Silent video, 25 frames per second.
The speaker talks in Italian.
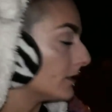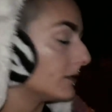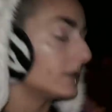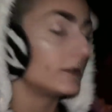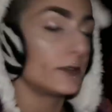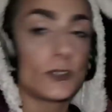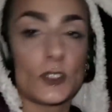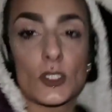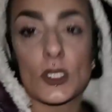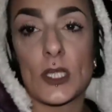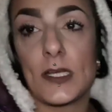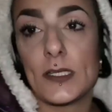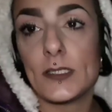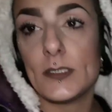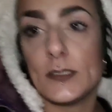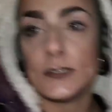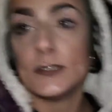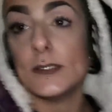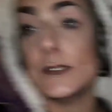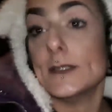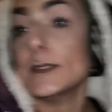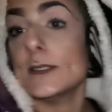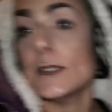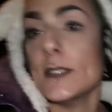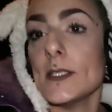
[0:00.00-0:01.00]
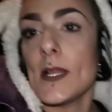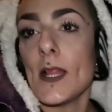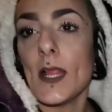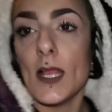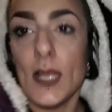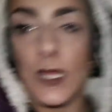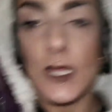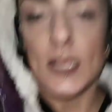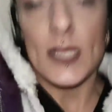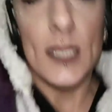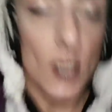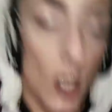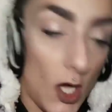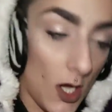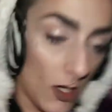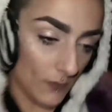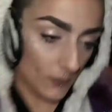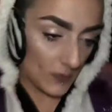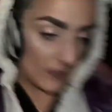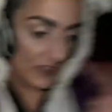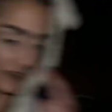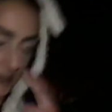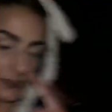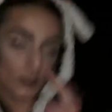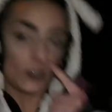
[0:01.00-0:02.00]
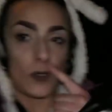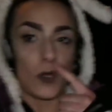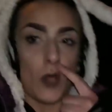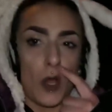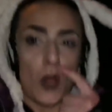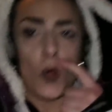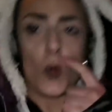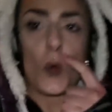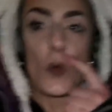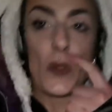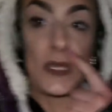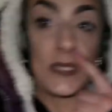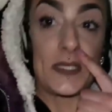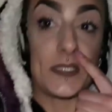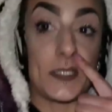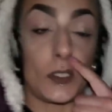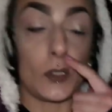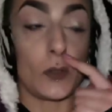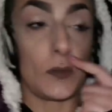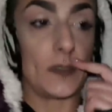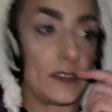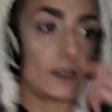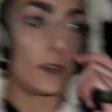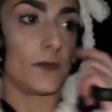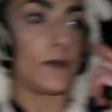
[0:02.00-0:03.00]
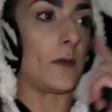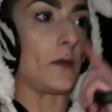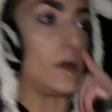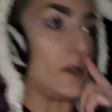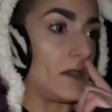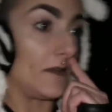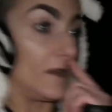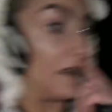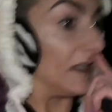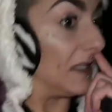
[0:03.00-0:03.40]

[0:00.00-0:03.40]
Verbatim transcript: io, cioè. ho, visto, ho visto questo famoso